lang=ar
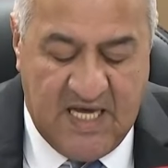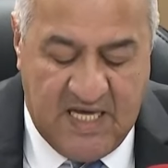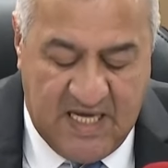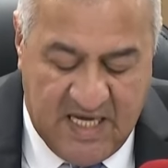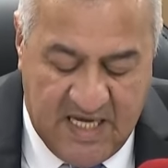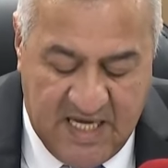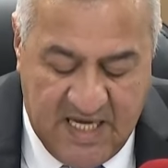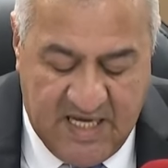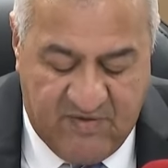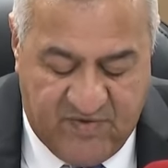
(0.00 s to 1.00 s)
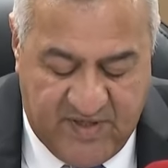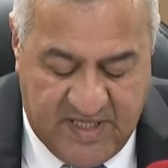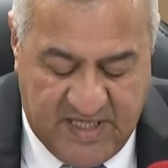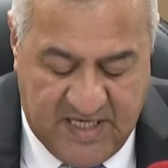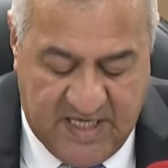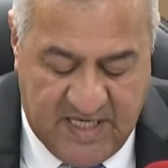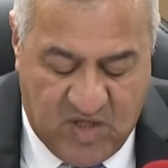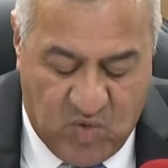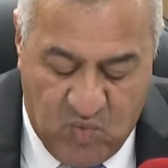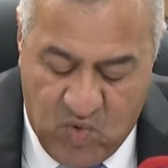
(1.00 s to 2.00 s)
آه، في
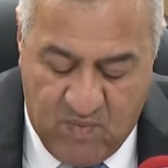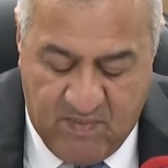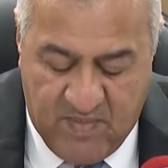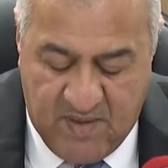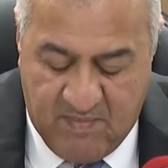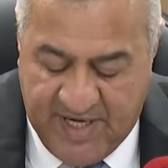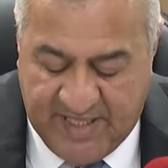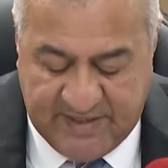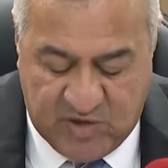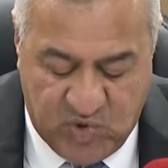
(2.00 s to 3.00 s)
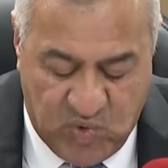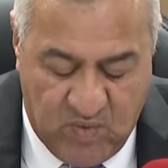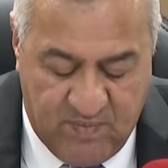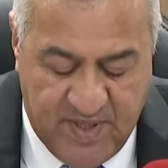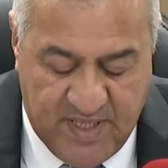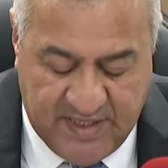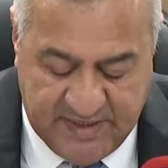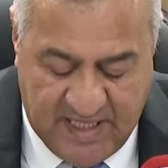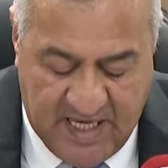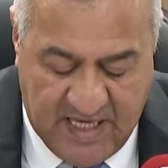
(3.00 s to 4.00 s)
آه، عموم مناطق جنوب
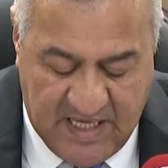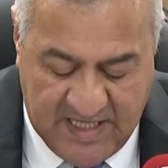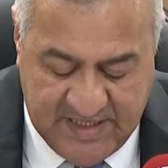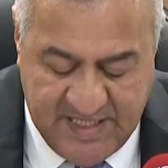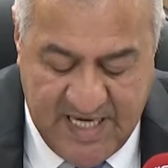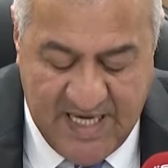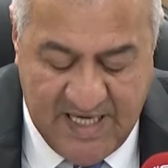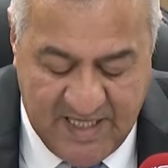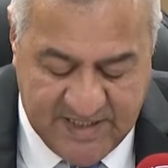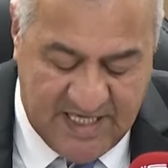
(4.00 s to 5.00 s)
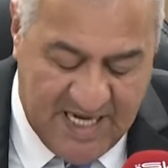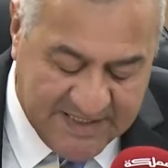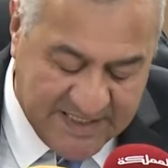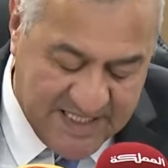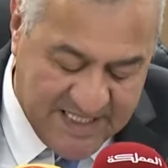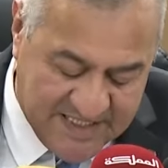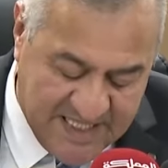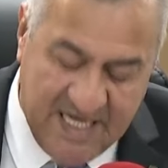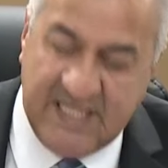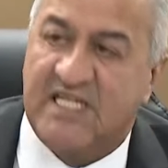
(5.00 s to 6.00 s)
قطاع غزة ليصل عدد
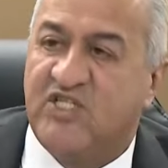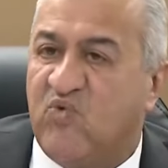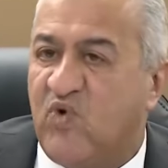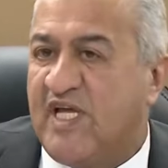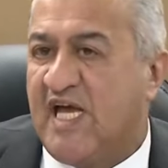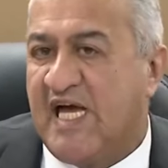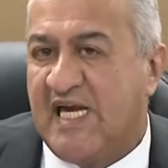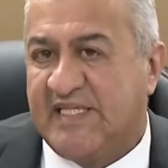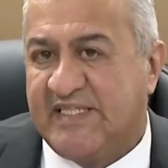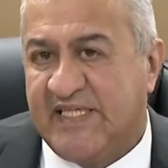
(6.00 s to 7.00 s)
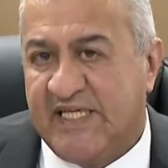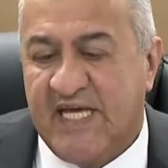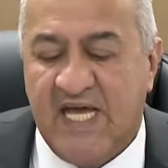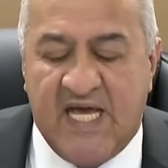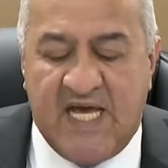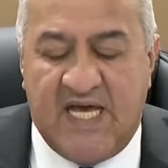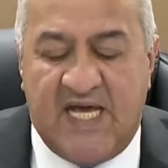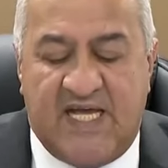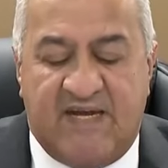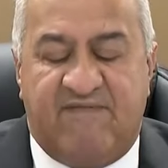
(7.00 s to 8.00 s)
الإنزالات الجوية التي
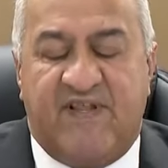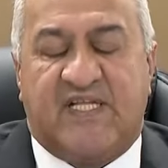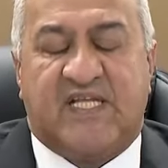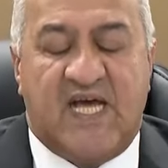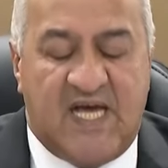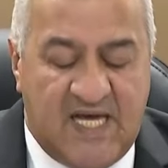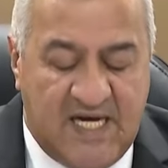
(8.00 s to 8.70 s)
آه، نفذتها